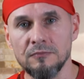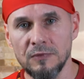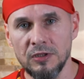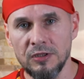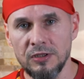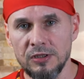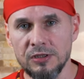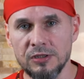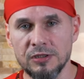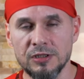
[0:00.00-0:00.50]

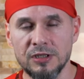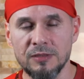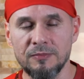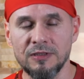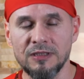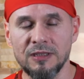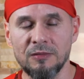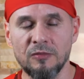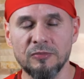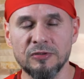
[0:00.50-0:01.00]
I
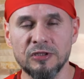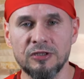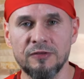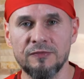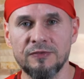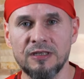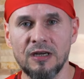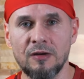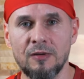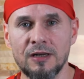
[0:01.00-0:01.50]
żeby temu
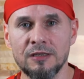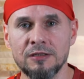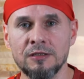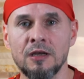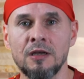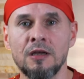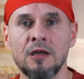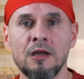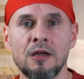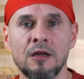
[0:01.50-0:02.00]
przeciwdziałać,
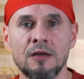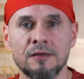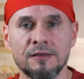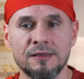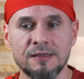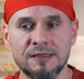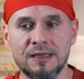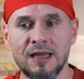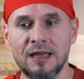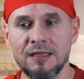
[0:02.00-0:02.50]

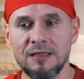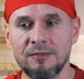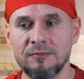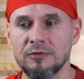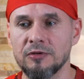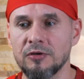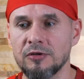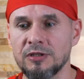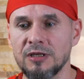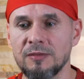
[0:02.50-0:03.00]
zanim
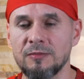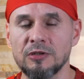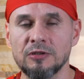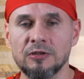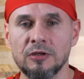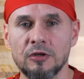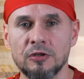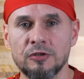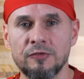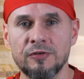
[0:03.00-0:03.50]
dojdziemy do
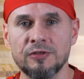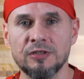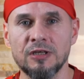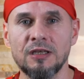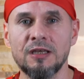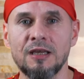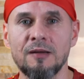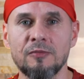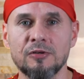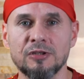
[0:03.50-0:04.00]
tego
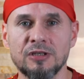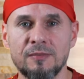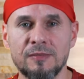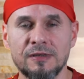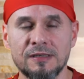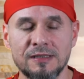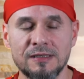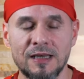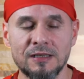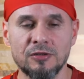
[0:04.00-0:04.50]
ćwiczenia,
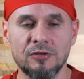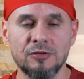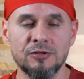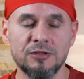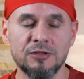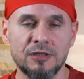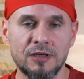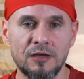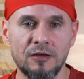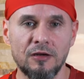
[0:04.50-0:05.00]
możemy zacząć
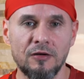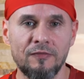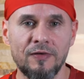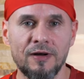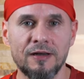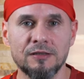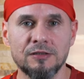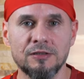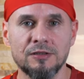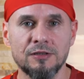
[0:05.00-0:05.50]

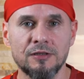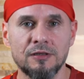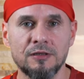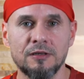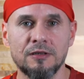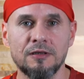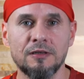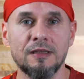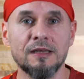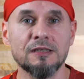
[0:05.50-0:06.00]
trenować
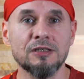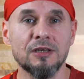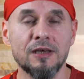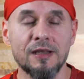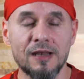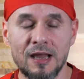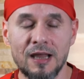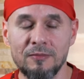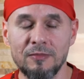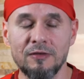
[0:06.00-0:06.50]
e, nasze
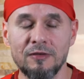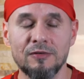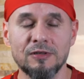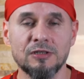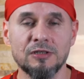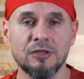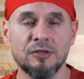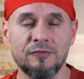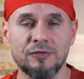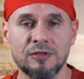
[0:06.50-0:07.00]
ramię
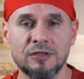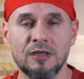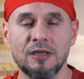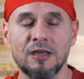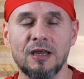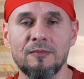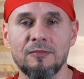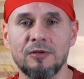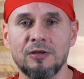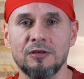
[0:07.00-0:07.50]
właśnie
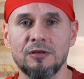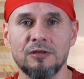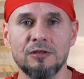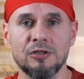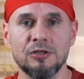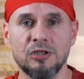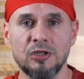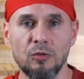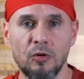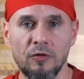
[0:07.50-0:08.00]
ćwiczeniami e,
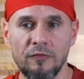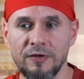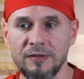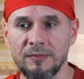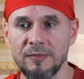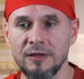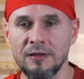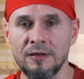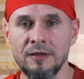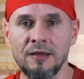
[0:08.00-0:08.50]

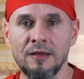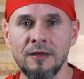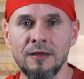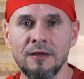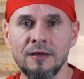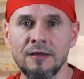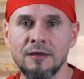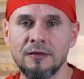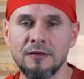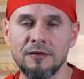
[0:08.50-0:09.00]
siłowymi.
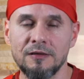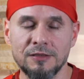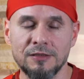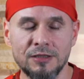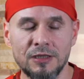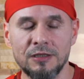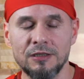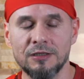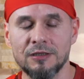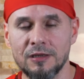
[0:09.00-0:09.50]

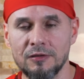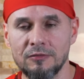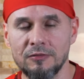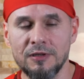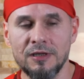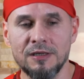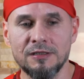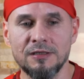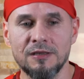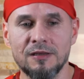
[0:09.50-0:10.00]
Jeżeli
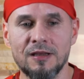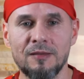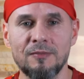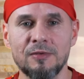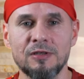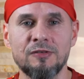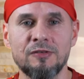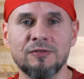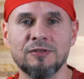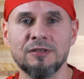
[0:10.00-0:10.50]
trenujecie
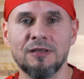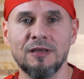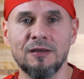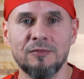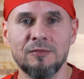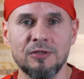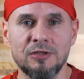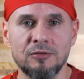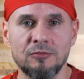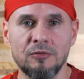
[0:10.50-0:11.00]
ramię
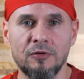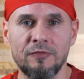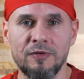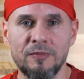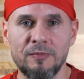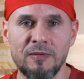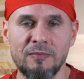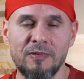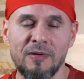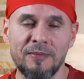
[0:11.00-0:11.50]
ćwiczeniami
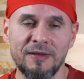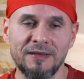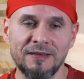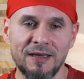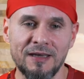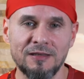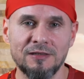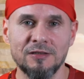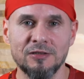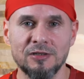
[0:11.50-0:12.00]
siłowymi,
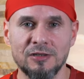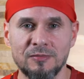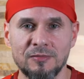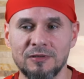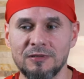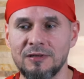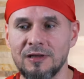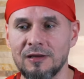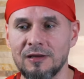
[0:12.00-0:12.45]
pamiętajcie, żeby dla